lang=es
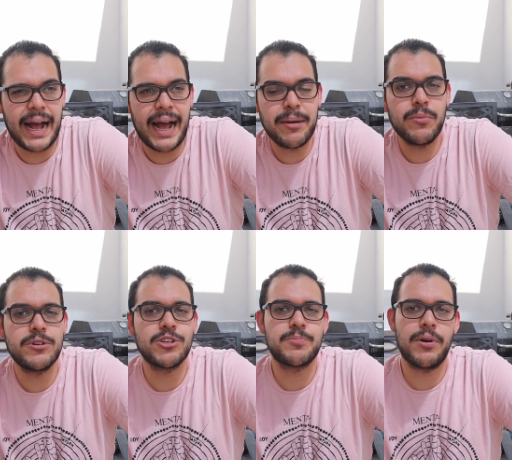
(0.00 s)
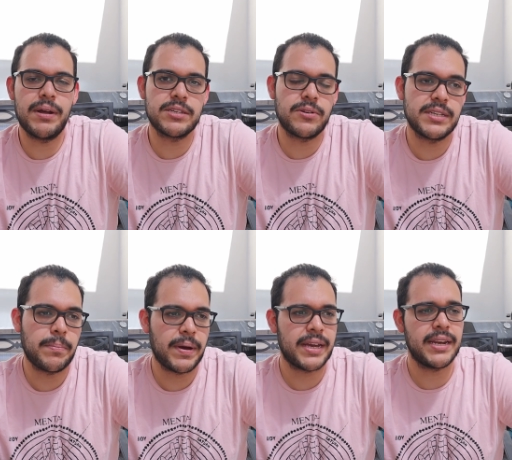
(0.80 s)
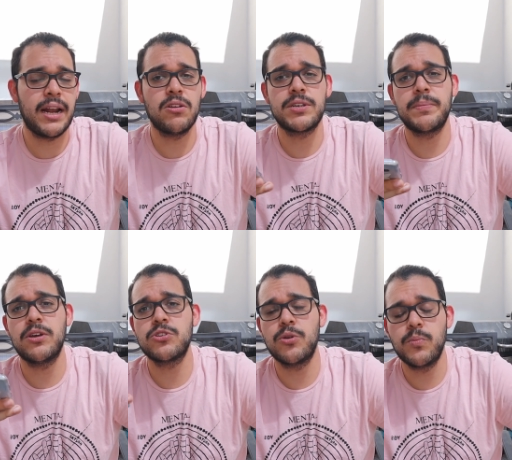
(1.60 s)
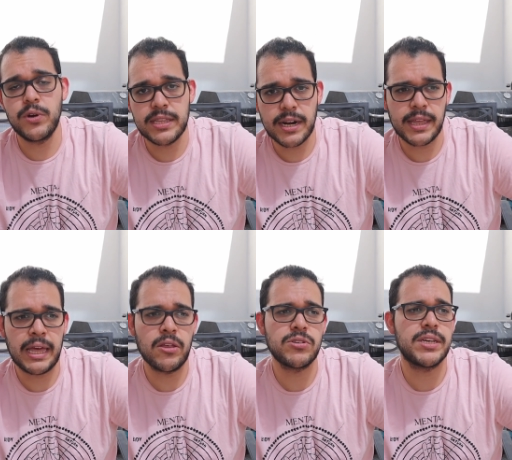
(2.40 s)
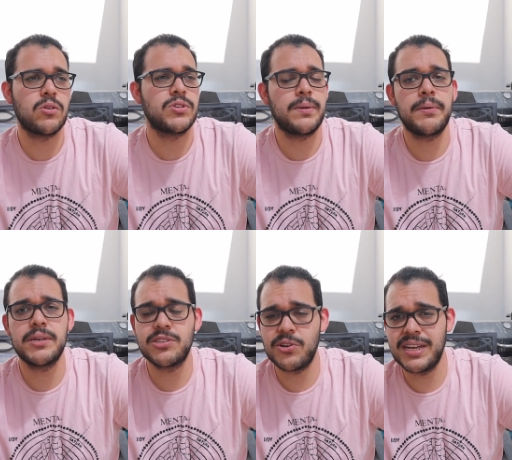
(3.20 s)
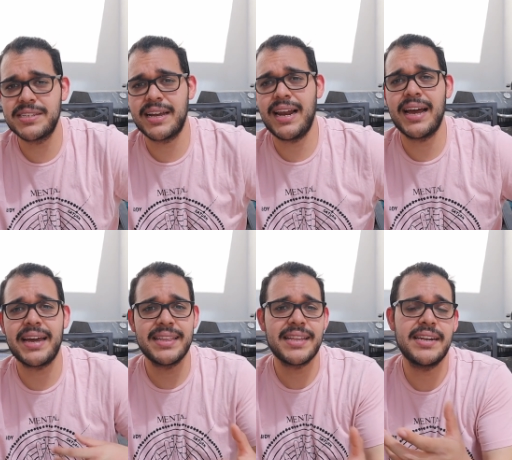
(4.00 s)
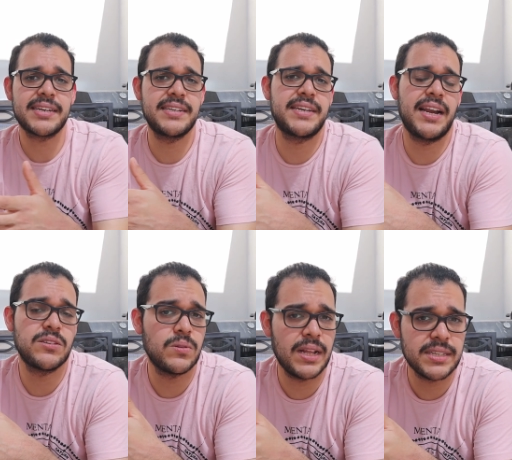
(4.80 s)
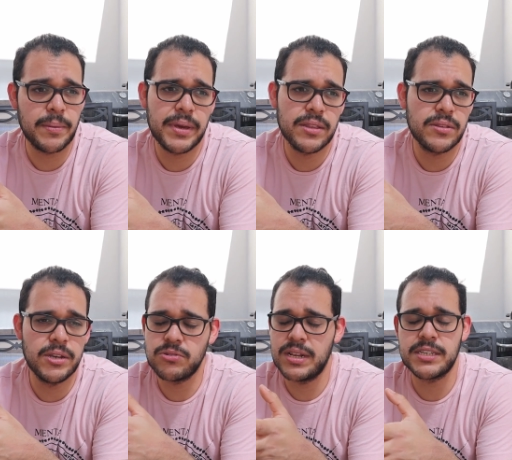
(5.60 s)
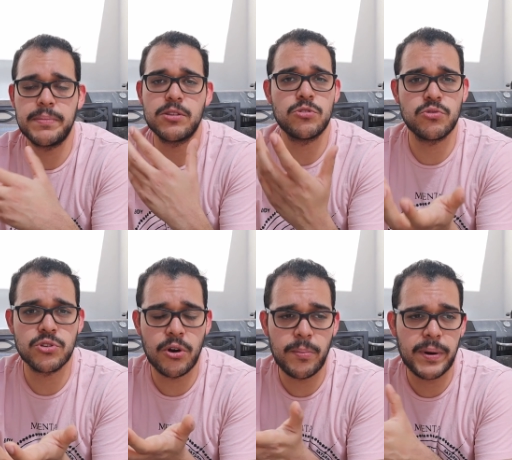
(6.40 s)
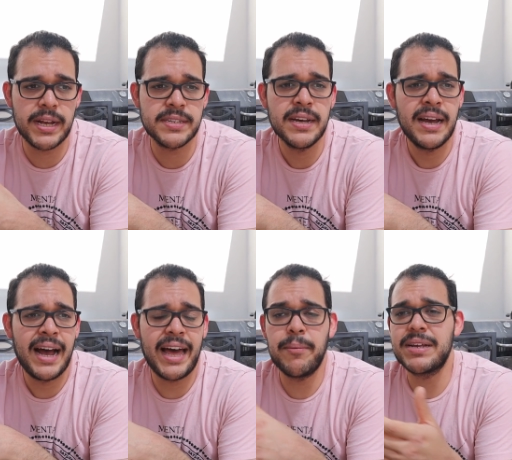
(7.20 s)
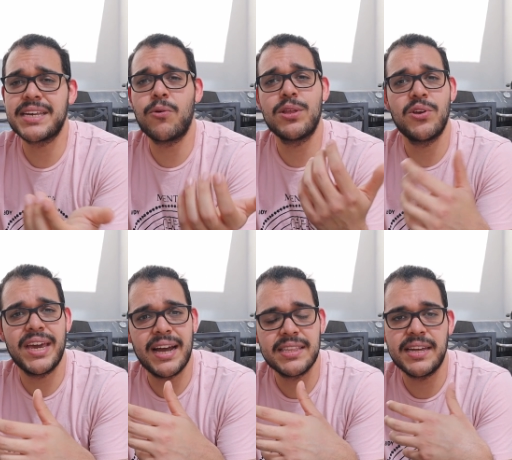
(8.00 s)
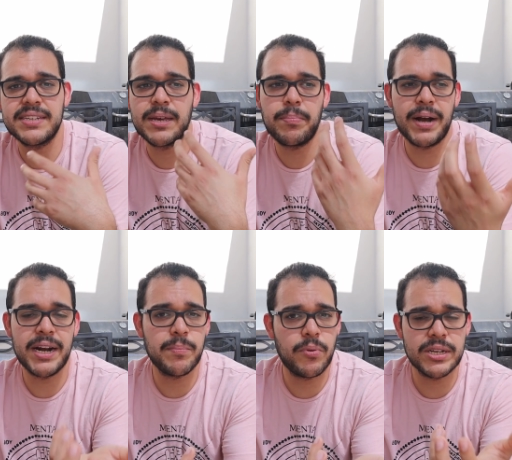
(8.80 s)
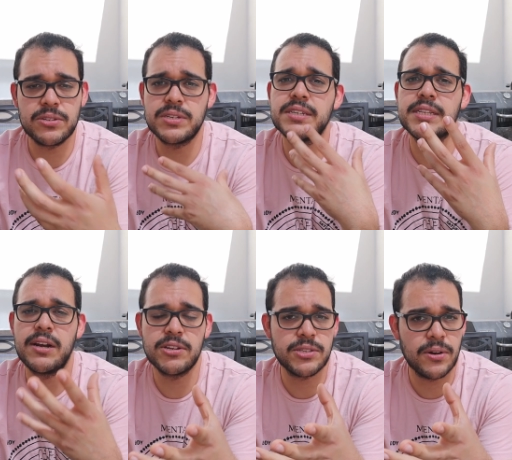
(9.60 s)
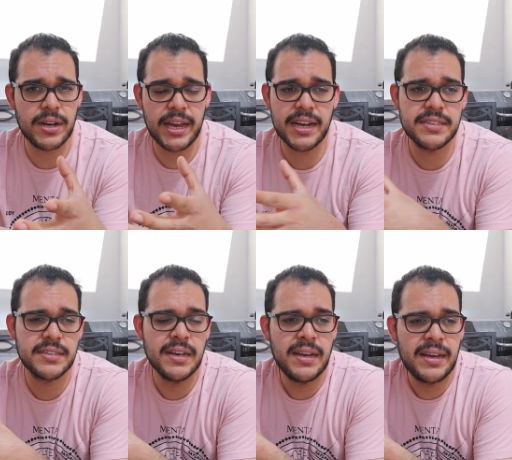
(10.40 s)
hay muchos problemas con esa página, los envíos son muy tardados, inclusive ha habido historias de que la gente les cancelan sus lanzamientos, sus sus compras, además que cuando llegan tienes que pagar impuestos estilo StockX